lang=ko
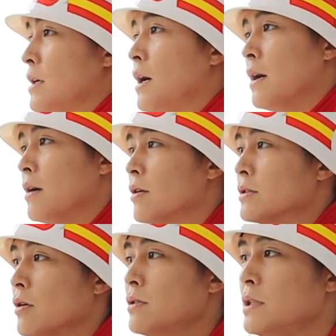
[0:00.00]
자 여기
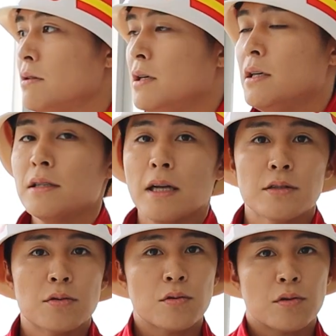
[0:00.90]
전시관
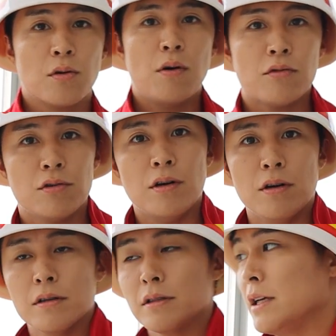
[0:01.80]
안쪽으로 들어왔고요
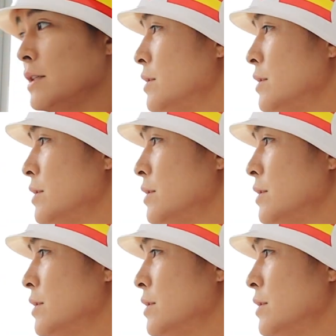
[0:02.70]
네,